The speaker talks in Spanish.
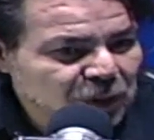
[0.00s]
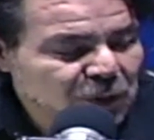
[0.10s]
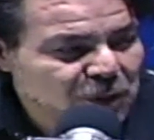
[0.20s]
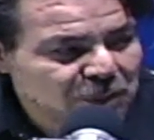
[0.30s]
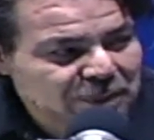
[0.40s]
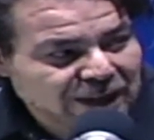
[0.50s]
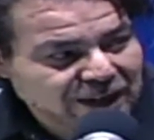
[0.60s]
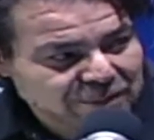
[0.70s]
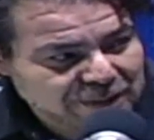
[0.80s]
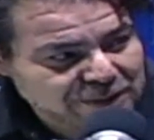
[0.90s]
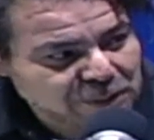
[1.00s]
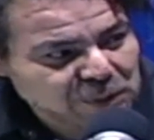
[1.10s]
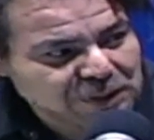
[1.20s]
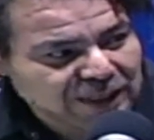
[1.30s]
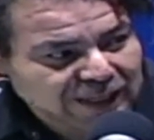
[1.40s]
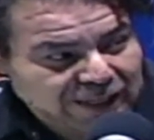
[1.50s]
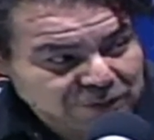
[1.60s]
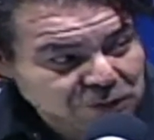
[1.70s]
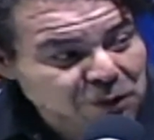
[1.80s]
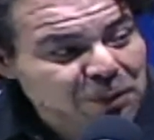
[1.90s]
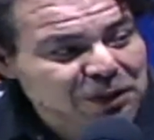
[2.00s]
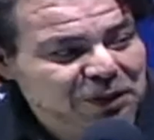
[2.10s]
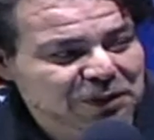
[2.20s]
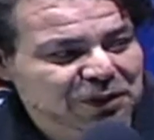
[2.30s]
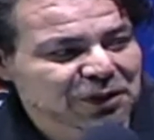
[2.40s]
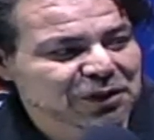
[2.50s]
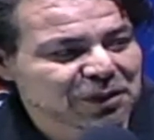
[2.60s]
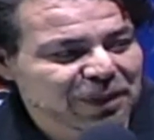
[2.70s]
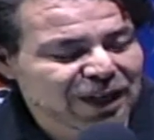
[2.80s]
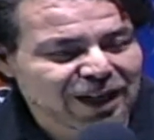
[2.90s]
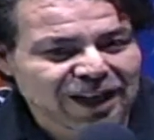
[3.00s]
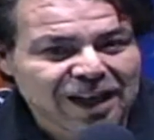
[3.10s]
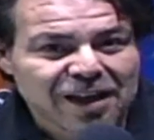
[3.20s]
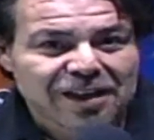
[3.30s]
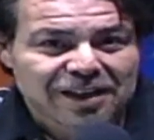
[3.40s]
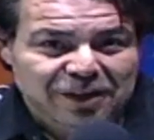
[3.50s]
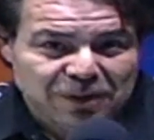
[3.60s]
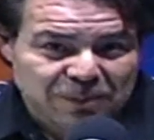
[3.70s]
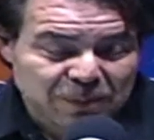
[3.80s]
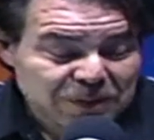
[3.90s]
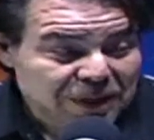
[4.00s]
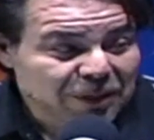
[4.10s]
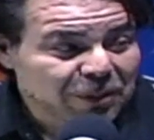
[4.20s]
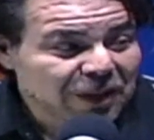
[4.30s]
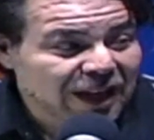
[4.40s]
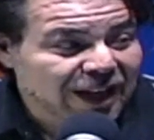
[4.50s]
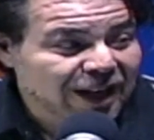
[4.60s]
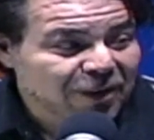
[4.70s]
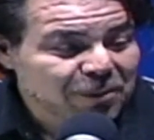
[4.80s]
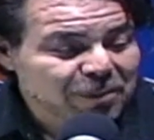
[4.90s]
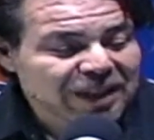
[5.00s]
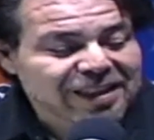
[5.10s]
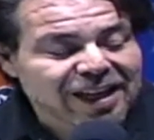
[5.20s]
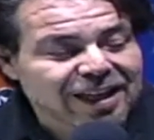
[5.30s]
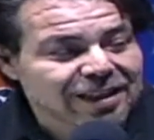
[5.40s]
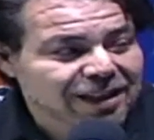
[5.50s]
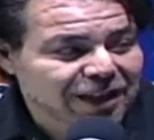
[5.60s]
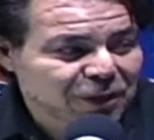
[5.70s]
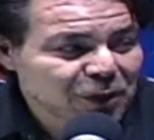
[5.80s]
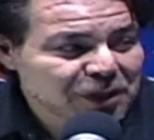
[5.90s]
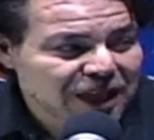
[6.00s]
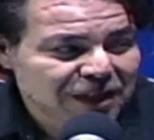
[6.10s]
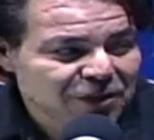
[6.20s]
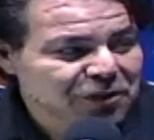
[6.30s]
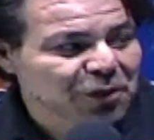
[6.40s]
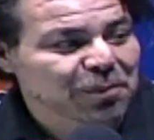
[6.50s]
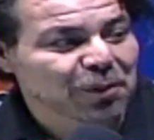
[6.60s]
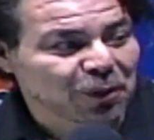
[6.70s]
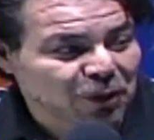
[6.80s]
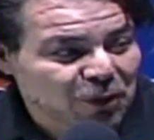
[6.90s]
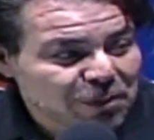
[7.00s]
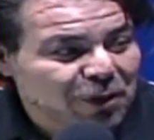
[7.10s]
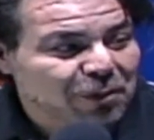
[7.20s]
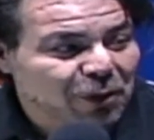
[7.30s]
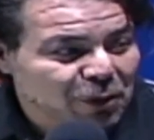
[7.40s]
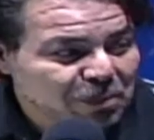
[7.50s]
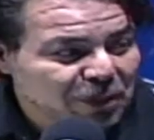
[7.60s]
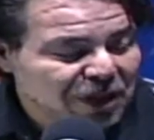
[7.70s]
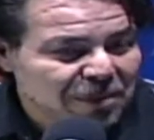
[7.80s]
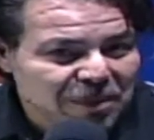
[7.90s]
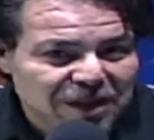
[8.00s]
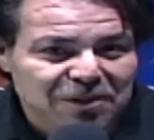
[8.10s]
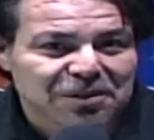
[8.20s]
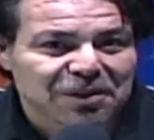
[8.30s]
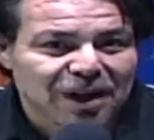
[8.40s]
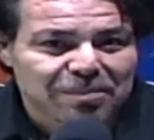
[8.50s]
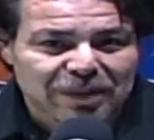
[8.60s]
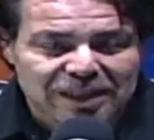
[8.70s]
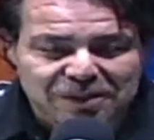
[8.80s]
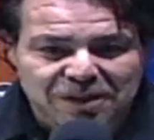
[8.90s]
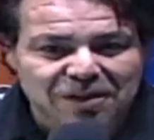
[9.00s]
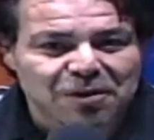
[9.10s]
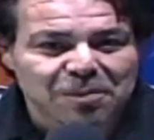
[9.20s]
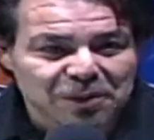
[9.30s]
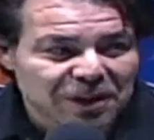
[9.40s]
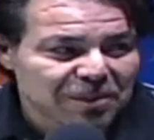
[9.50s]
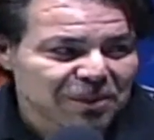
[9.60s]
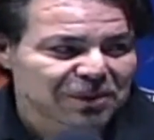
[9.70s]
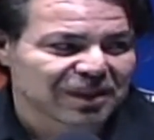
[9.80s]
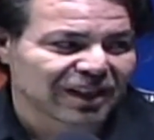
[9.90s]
No, para que más te guste. Eso es como asociación civil. Mustang Club Guadalajara cumple 32 años como club, como grupo de amigos con la pasión no, en A esa edad yo